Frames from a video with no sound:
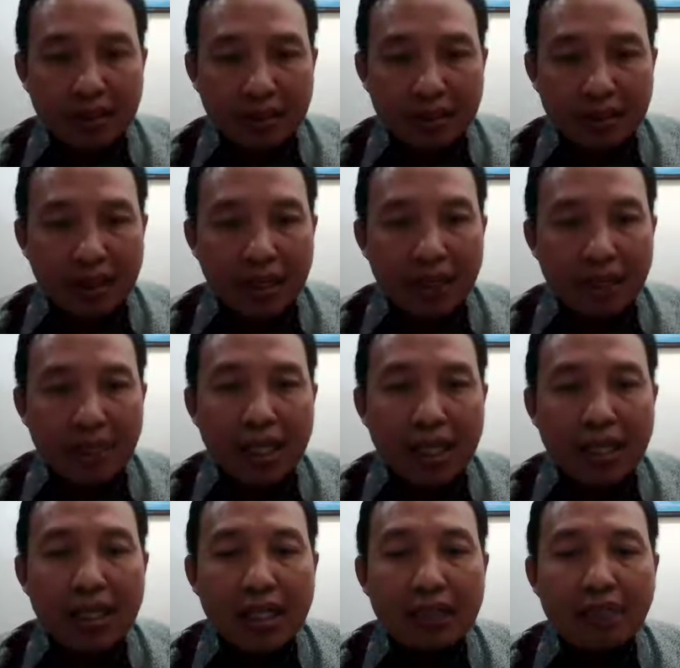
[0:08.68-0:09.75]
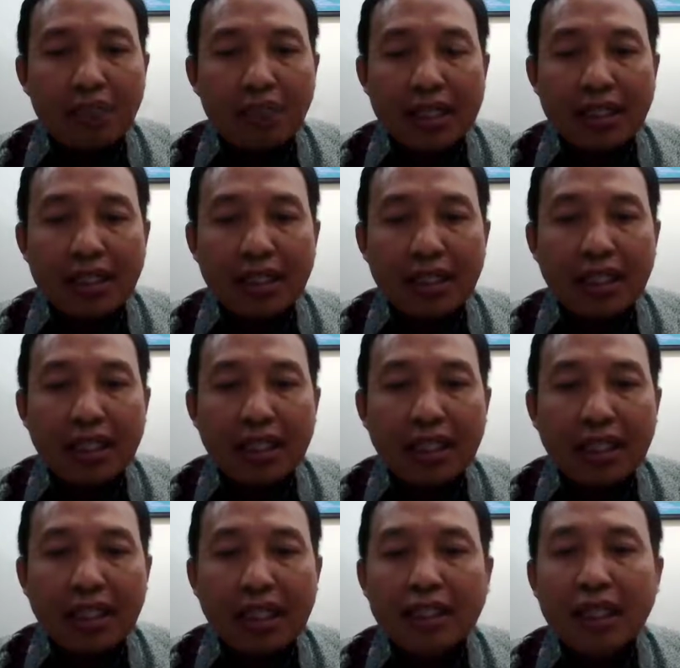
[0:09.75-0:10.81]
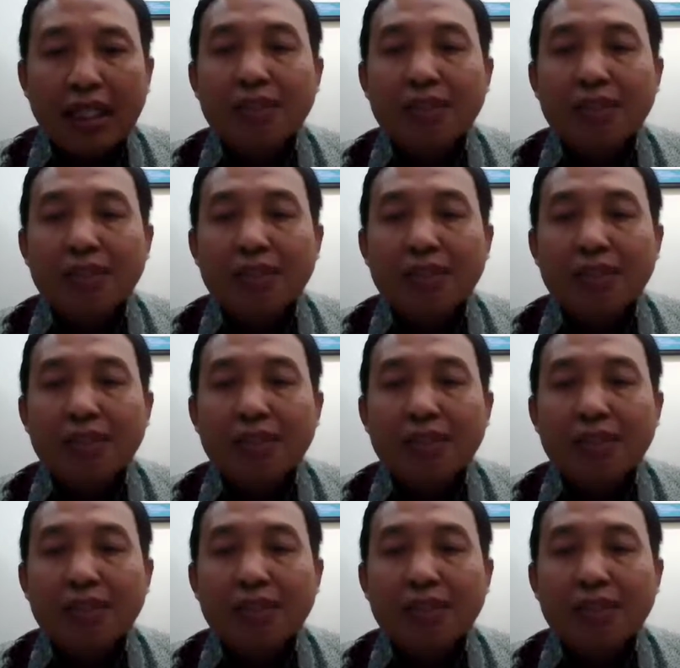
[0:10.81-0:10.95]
Selamat pagi dan salam